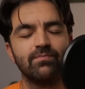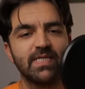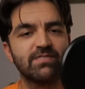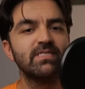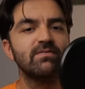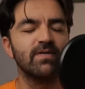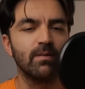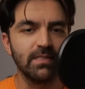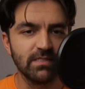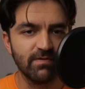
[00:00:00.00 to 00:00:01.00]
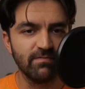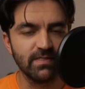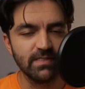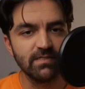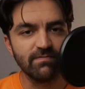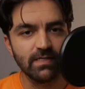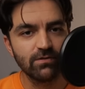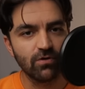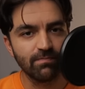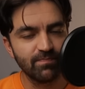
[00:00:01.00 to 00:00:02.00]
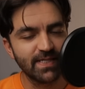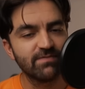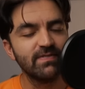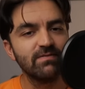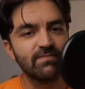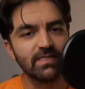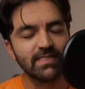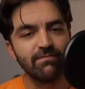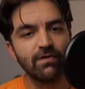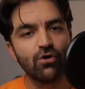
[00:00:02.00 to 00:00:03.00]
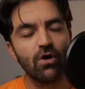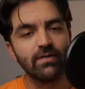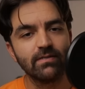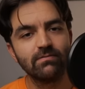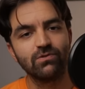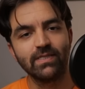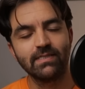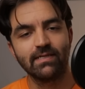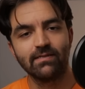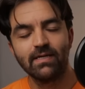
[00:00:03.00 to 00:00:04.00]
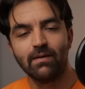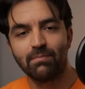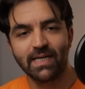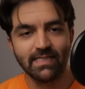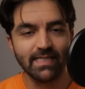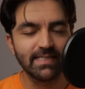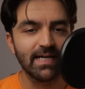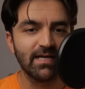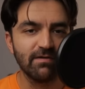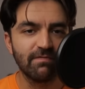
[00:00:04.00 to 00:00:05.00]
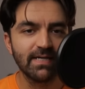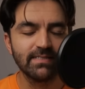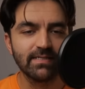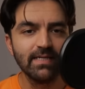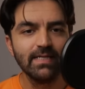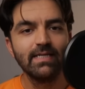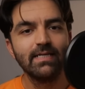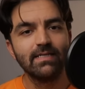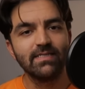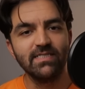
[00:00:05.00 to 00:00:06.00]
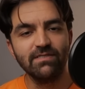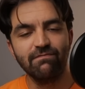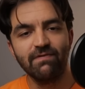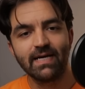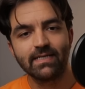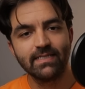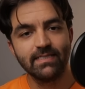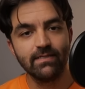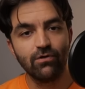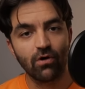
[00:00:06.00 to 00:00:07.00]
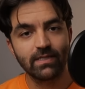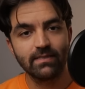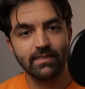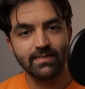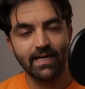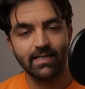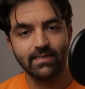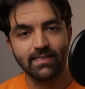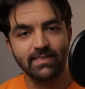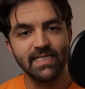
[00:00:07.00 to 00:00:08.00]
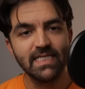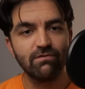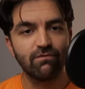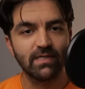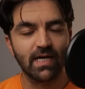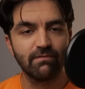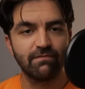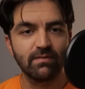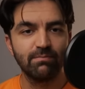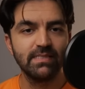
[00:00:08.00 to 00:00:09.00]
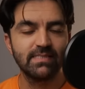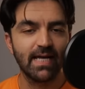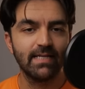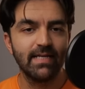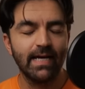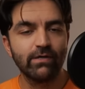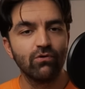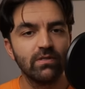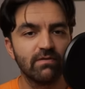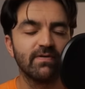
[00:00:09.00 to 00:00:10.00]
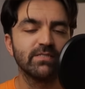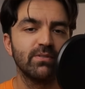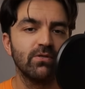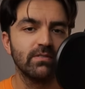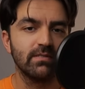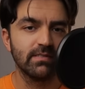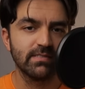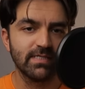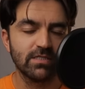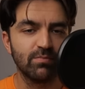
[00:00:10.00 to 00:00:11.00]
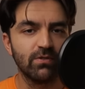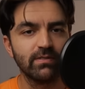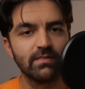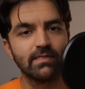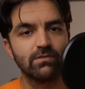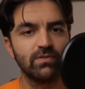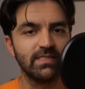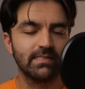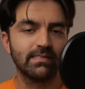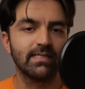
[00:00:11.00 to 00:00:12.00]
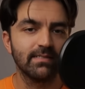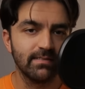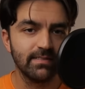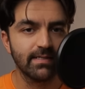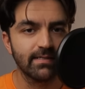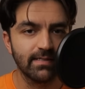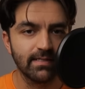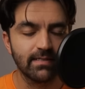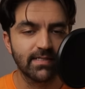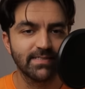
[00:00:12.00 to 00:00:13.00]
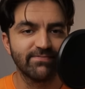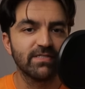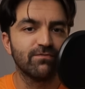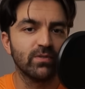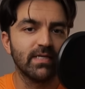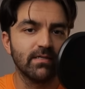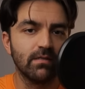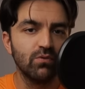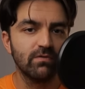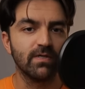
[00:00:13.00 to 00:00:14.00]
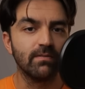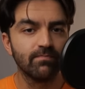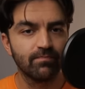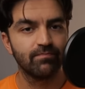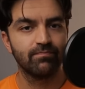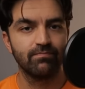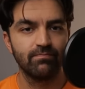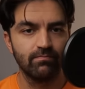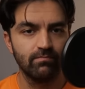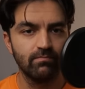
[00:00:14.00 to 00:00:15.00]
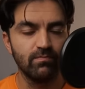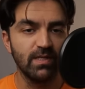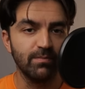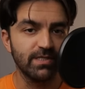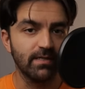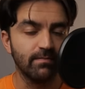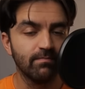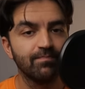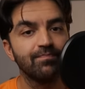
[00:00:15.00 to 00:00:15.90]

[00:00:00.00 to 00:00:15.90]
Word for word: Das wissen wir aber nicht, wenn wir in diese Welt kommen. Das wissen wir nicht, denn wir können, so geht der Prediger 3.11 weiter, die Werke, die Gott getan hat, nicht von Anfang bis Ende ergründen. Was bedeutet das? Naja, das bedeutet, dass du dich jetzt gerade nicht daran erinnern kannst, was vor deiner Geburt war. Nehme ich an.